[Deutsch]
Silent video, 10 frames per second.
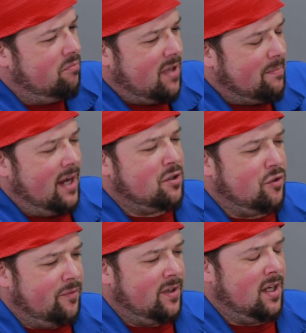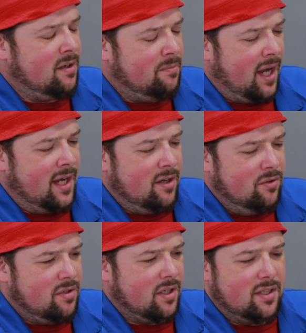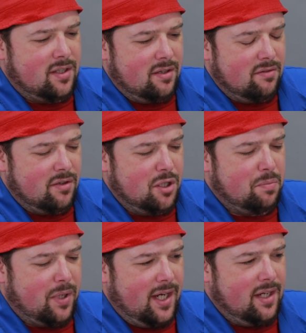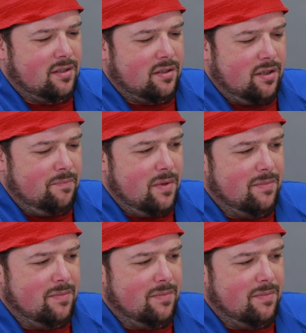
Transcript: sind wir erst schon Vierteling am Ende unseres Gesprächs. Gell?